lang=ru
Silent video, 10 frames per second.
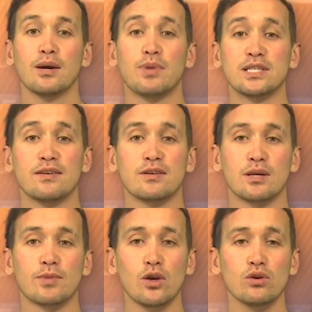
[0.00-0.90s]
По
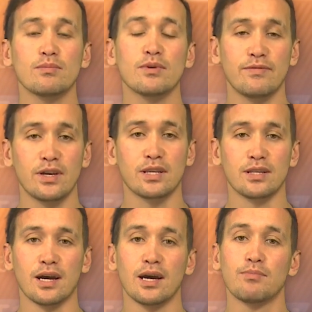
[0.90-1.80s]
северным районам
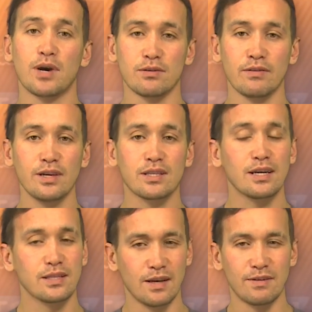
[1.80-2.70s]
ветрено, порывы
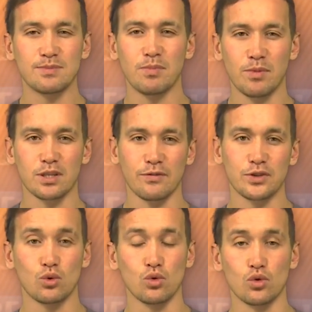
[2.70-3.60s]
ветра до 8 метров
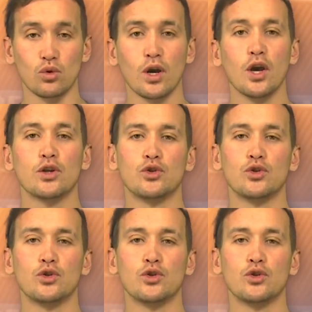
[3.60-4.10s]
в секунду.